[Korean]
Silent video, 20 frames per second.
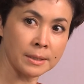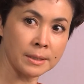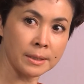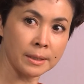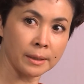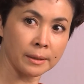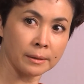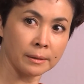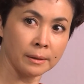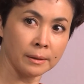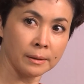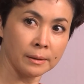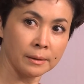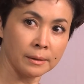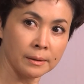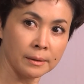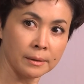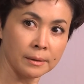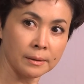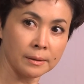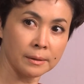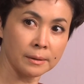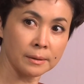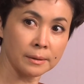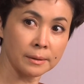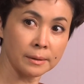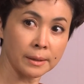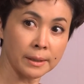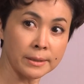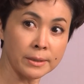당신
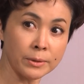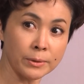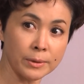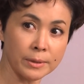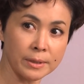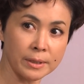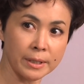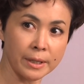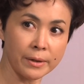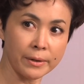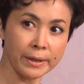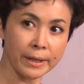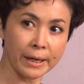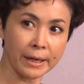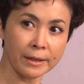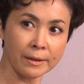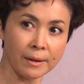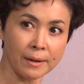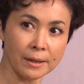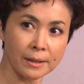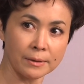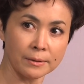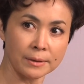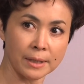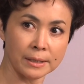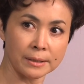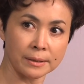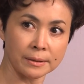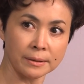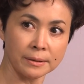아직도 채영이랑 연락하고